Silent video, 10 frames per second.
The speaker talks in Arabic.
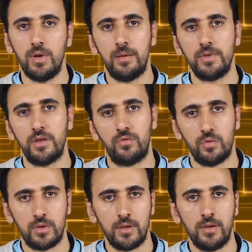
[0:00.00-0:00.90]

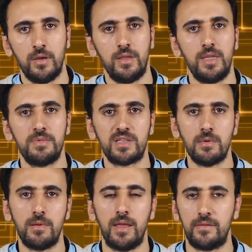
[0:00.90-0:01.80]
والاميدازول دي
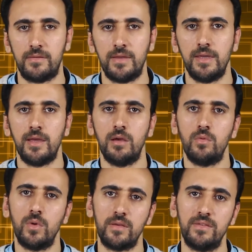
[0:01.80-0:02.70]
بتسبب الحساسيه
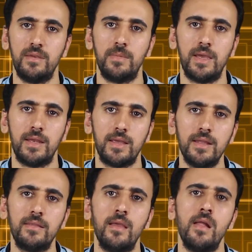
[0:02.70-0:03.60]
واكزيما
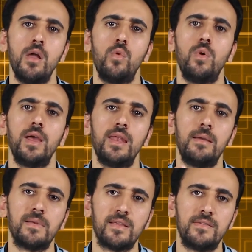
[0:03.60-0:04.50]
الجلد
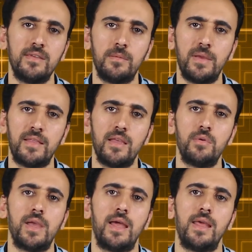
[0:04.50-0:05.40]
ولحم الخنزير
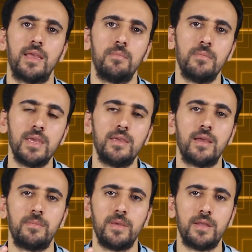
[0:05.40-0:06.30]
بيحتوي على
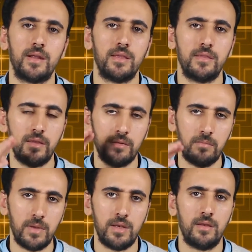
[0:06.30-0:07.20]
كميه كبيره جدا
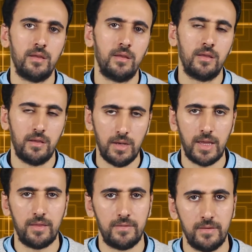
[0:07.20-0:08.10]
من
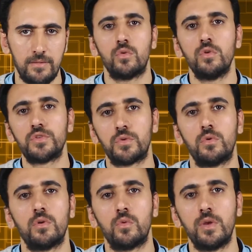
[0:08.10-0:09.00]
الحاجات دي
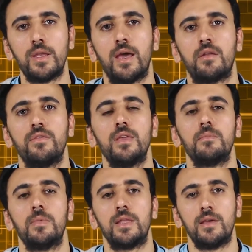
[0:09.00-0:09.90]
الكوليسترول كلنا
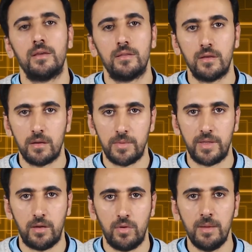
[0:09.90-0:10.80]
عارفين مدى الضرر
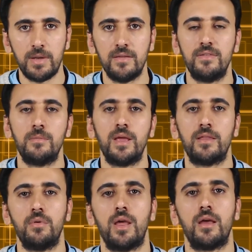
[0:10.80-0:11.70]
بتاعه لحم الخنزير
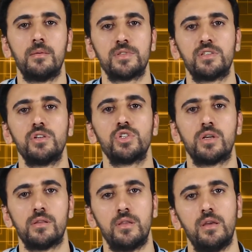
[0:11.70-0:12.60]
بيحتوي على
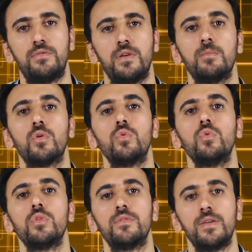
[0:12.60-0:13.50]
15 ضعف
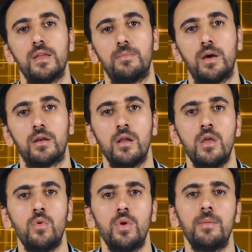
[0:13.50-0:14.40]
الموجود في البقر
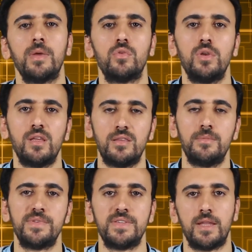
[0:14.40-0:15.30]
ولما الدنيات
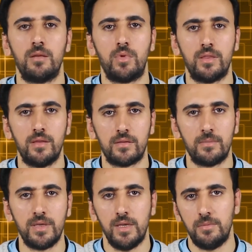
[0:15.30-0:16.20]
دي بتزيد عن المعدل
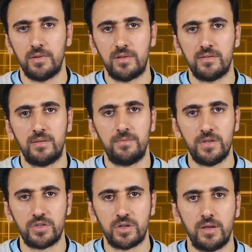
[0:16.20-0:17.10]
الطبيعي بتترسب
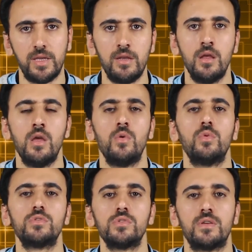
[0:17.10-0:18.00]
في الشرايين
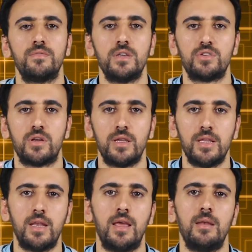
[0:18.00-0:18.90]
وخصوصا في
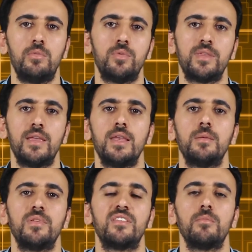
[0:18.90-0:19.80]
شرايين القلب
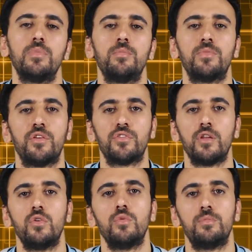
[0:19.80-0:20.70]
وبالتالي بتسبب
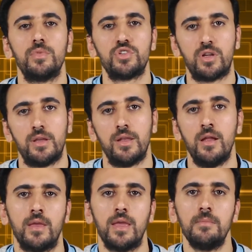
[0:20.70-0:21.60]
تصلب الشرايين
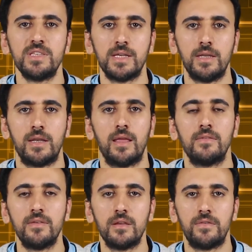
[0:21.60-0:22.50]
خامسا
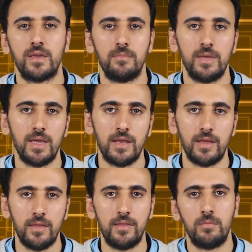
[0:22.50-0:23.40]
الخنزير فيه كميه عاليه
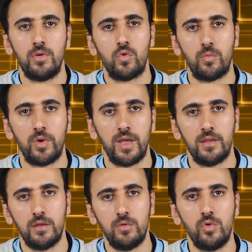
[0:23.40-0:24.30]
جدا من
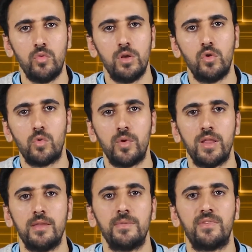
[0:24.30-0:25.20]
هرمونات النمو
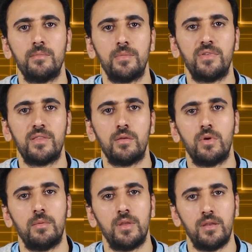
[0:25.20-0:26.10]
الهرمونات دي بتسبب ست
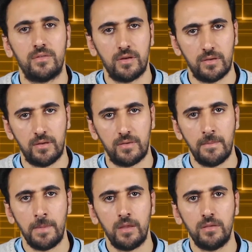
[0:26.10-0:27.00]
انواع من السرطانات
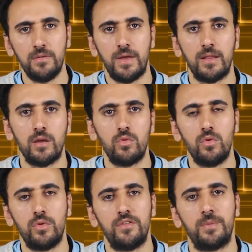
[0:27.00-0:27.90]
ضيف على ده
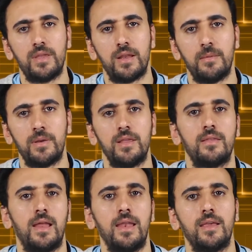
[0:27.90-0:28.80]
كله نسبه
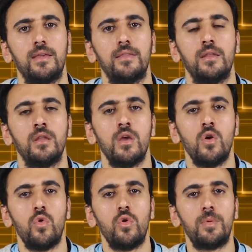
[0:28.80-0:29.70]
الكبريت العاليه جدا
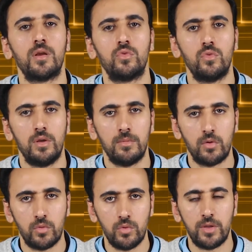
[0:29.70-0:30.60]
وبرضه
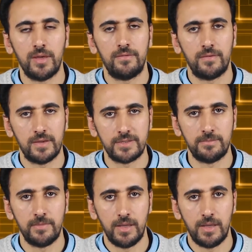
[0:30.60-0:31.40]
الموجوده في جسم